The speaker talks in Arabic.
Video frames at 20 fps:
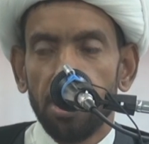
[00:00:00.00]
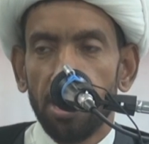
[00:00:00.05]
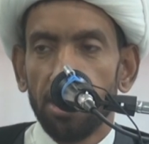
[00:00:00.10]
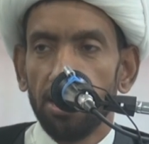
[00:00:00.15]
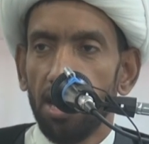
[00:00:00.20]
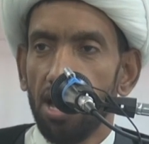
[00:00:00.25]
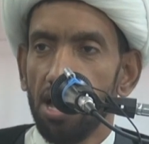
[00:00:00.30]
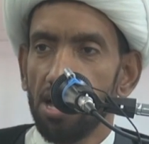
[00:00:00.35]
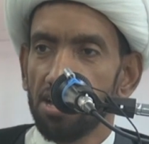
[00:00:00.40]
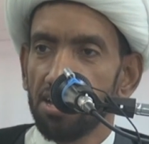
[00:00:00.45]

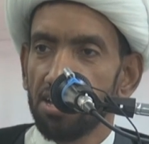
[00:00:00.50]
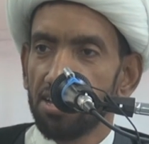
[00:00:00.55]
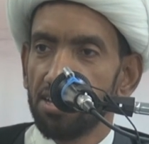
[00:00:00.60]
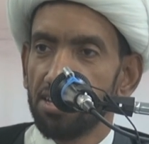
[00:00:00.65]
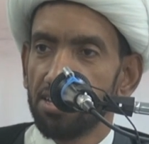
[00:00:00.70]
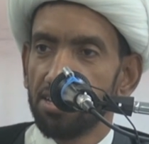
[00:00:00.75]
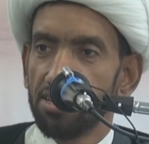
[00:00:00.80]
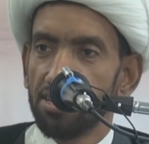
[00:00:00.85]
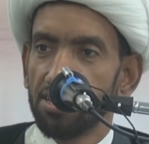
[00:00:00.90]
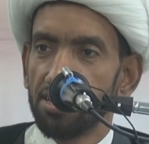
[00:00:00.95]
الحق
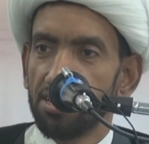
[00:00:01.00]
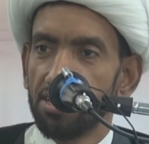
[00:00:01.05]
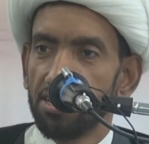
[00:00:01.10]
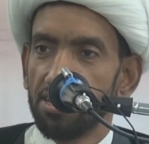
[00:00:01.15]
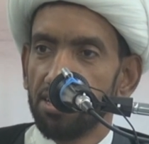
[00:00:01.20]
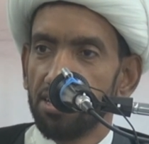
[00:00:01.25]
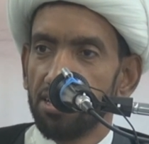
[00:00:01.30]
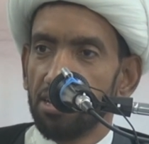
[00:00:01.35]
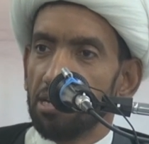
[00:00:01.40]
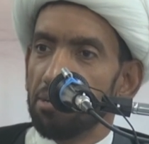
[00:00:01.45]

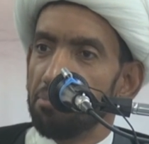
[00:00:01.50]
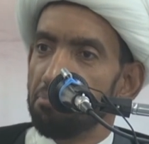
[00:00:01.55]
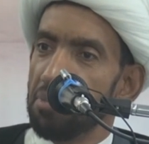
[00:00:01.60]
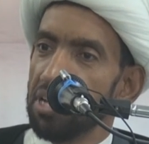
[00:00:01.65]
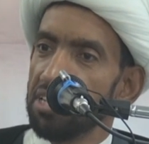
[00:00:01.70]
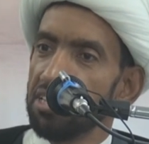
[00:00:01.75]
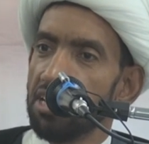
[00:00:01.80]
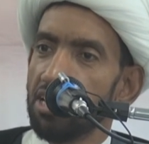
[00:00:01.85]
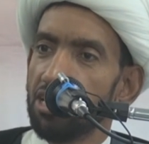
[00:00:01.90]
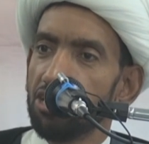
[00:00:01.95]

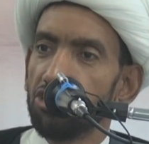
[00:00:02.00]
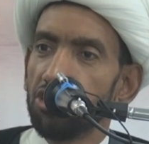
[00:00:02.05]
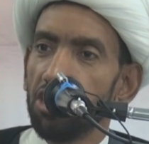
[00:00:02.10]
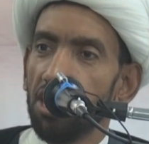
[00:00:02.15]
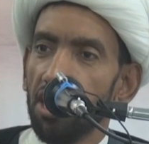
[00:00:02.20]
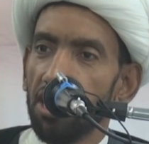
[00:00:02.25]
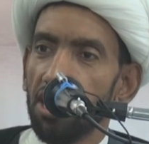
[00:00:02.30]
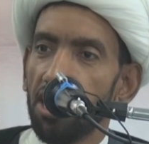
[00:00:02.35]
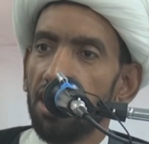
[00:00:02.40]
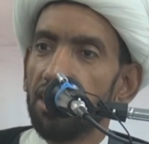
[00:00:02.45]
منهج
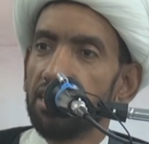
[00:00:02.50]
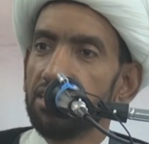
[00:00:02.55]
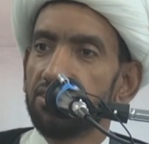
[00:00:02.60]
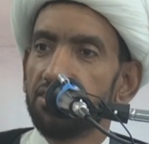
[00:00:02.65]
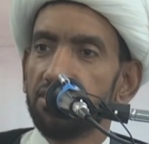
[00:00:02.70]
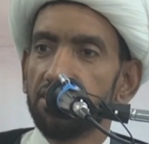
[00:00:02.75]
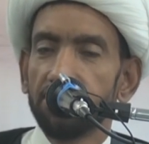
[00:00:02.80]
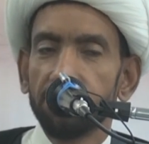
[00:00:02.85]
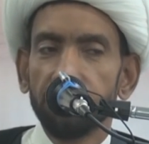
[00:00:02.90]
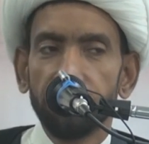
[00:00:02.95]
حياه
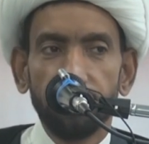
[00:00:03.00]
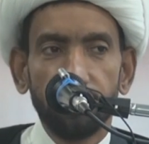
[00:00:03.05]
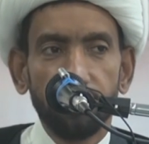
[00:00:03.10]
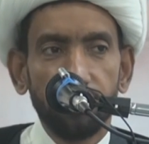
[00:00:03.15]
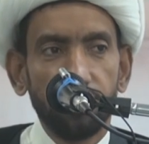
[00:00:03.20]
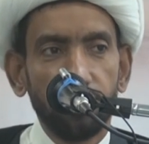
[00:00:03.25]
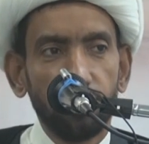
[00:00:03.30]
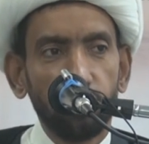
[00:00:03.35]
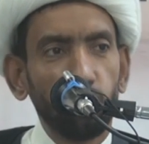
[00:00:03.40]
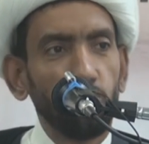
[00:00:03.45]

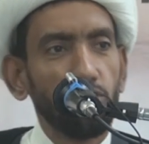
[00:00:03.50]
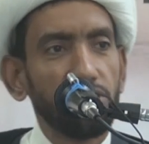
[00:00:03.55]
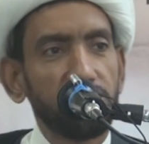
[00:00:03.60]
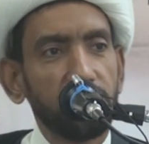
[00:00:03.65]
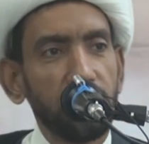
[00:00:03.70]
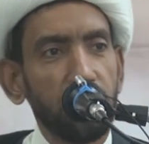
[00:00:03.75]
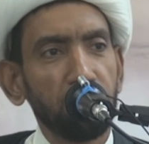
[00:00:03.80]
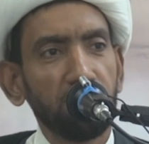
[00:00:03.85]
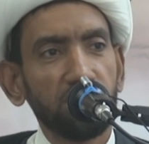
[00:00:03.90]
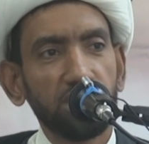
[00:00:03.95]

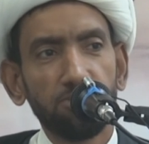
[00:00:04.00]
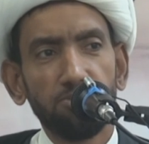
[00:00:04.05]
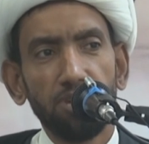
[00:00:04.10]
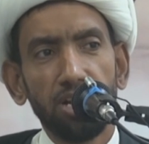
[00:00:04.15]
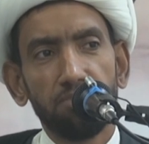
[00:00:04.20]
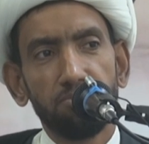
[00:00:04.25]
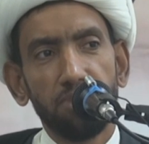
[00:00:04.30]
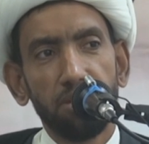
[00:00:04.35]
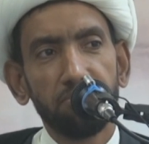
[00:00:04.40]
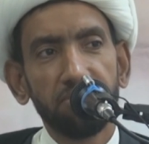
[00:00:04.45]
مرتبط
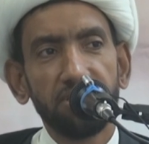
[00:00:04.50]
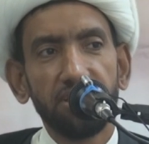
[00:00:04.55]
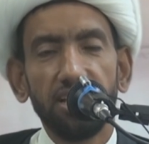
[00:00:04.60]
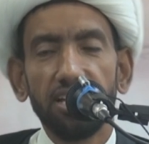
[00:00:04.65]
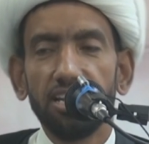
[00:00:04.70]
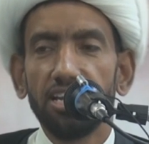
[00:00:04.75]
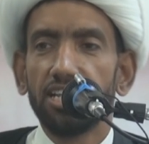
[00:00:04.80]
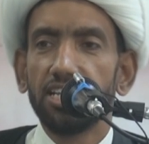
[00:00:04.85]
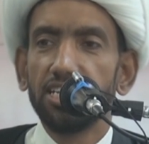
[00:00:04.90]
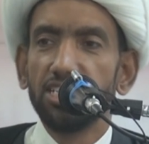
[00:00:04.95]
بالمبدأ
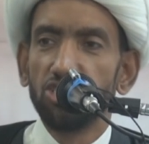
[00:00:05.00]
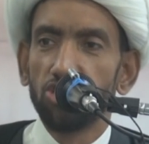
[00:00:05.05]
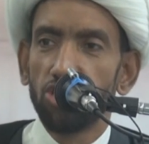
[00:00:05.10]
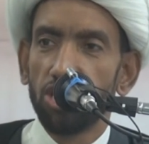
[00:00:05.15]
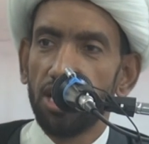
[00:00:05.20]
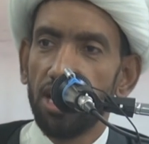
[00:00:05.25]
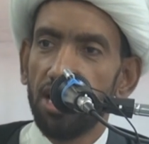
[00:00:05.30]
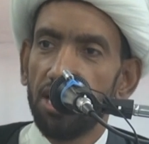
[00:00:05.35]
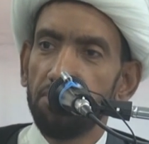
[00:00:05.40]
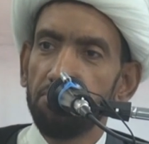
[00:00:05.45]

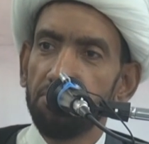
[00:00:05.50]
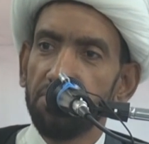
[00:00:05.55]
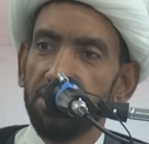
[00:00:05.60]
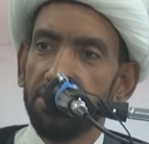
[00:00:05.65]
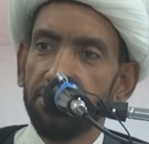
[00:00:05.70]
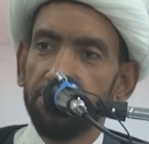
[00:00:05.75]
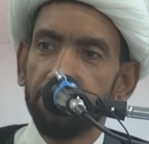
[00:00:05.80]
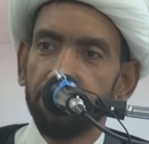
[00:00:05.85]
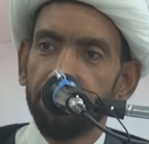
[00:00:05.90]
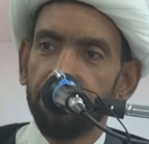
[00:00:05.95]

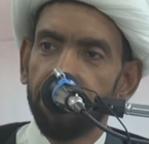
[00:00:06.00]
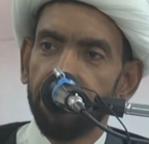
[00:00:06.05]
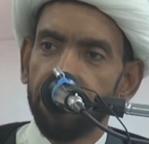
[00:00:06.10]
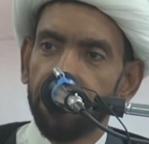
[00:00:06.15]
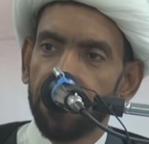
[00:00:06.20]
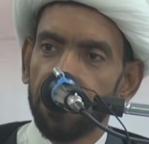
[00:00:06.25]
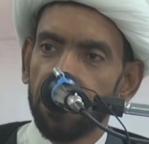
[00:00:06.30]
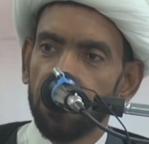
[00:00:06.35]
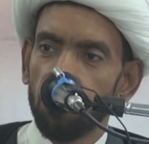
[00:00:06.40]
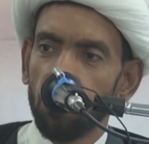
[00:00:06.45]
الإسلامي
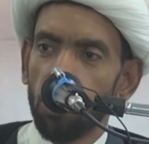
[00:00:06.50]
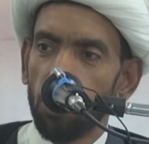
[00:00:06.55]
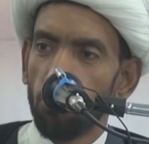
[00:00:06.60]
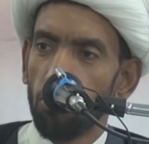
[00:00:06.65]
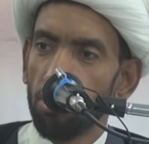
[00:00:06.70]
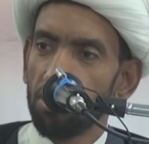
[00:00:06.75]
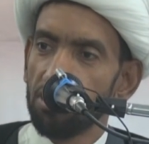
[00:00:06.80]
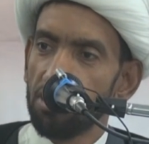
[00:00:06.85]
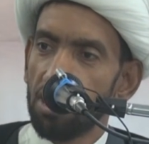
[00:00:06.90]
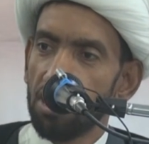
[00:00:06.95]

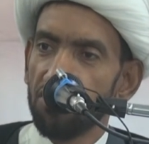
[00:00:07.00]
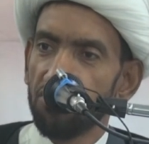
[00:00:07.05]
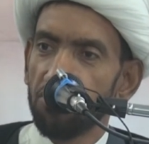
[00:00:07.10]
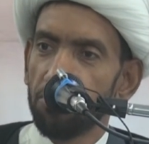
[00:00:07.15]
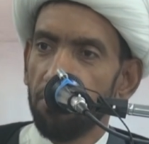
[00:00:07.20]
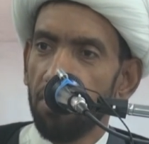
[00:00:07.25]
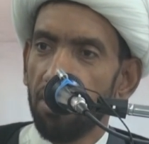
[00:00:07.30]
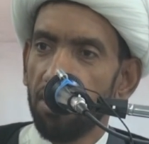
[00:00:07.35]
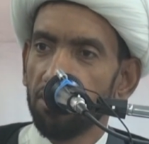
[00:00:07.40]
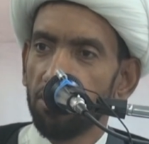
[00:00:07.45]
هو الله
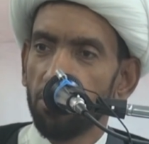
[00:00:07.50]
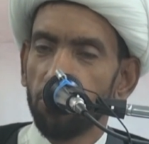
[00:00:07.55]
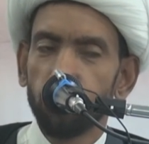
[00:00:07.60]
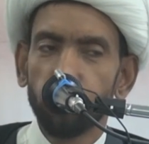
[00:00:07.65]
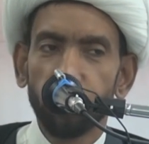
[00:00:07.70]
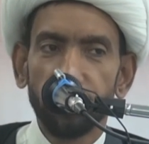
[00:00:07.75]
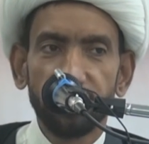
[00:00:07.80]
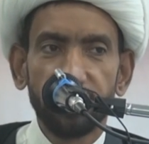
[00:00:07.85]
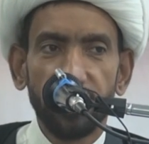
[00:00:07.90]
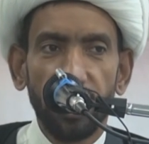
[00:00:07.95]
سبحانه
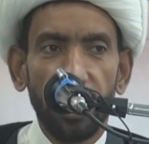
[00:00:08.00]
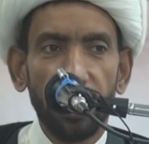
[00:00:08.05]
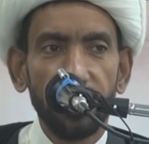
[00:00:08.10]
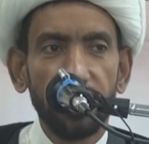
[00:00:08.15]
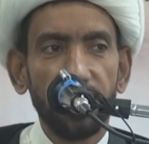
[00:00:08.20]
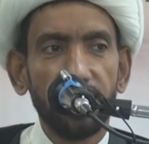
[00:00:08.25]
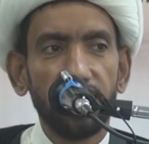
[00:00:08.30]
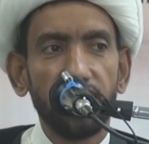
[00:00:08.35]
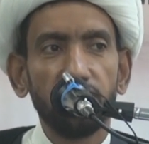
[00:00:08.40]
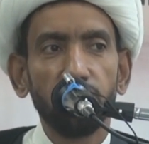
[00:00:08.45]

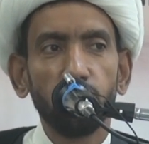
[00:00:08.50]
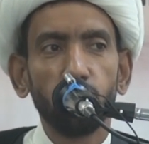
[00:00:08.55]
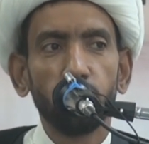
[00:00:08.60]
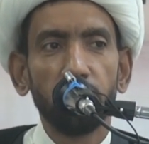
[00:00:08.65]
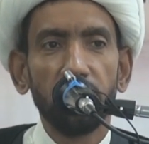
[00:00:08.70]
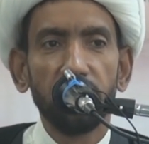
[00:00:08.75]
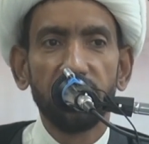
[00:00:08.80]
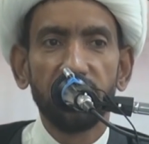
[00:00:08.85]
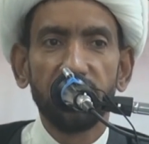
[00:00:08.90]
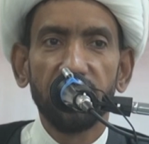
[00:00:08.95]
وتعالى الذي
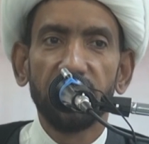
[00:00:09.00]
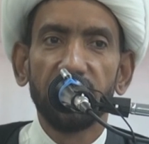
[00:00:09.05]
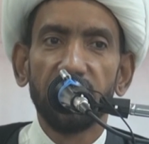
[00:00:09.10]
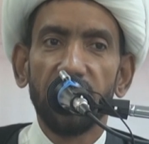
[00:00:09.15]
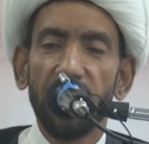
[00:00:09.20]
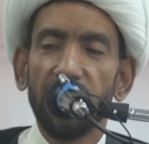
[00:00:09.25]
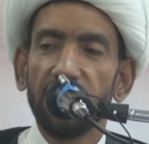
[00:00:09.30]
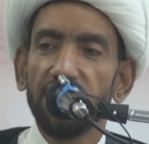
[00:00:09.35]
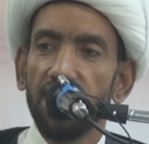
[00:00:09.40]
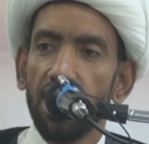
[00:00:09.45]
يمثل
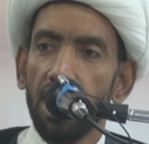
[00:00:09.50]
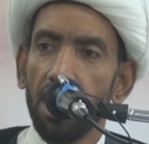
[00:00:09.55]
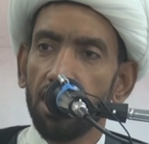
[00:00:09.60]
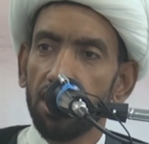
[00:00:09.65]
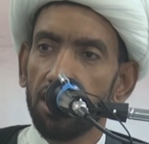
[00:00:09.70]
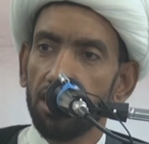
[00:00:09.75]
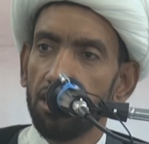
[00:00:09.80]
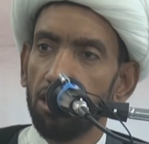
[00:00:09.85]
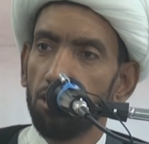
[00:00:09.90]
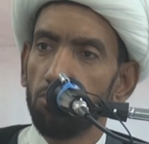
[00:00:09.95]

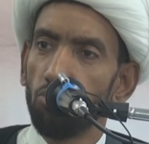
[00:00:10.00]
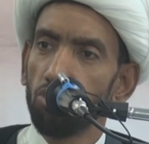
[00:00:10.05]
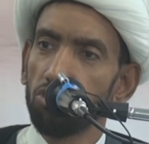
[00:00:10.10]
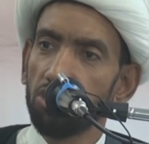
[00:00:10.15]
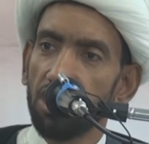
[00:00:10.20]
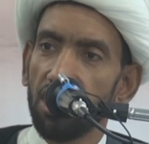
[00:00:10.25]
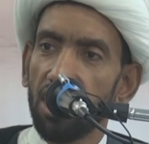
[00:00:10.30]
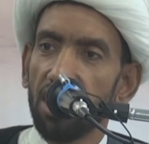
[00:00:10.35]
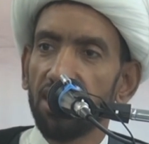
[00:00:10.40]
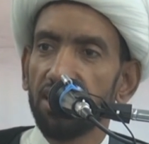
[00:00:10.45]
الحق
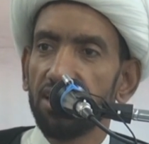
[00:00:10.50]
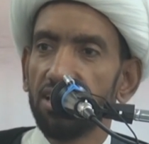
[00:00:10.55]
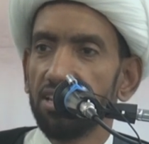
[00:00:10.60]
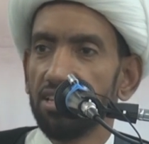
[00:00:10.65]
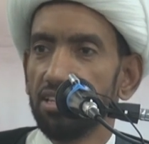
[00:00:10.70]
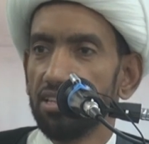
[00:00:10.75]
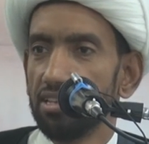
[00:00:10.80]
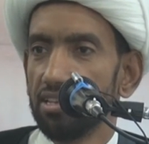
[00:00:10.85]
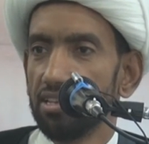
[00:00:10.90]
المطلق